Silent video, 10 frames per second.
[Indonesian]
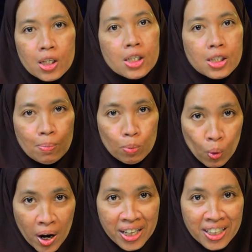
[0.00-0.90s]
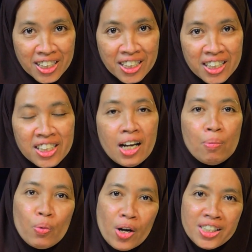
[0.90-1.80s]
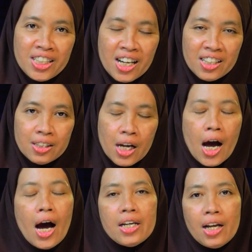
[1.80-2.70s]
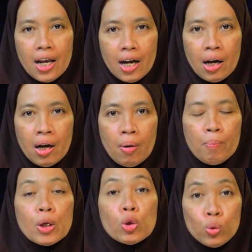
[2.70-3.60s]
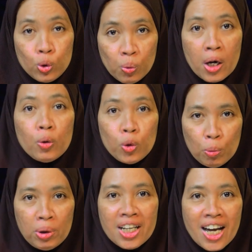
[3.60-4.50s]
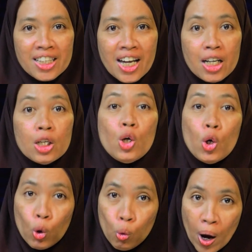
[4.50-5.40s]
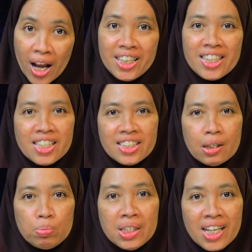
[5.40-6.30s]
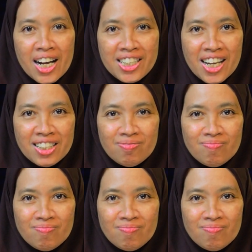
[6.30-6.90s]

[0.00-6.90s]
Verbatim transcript: Semua yang terjadi dalam ruang sidang adalah bertujuan untuk meningkatkan kualitas skripsi kalian.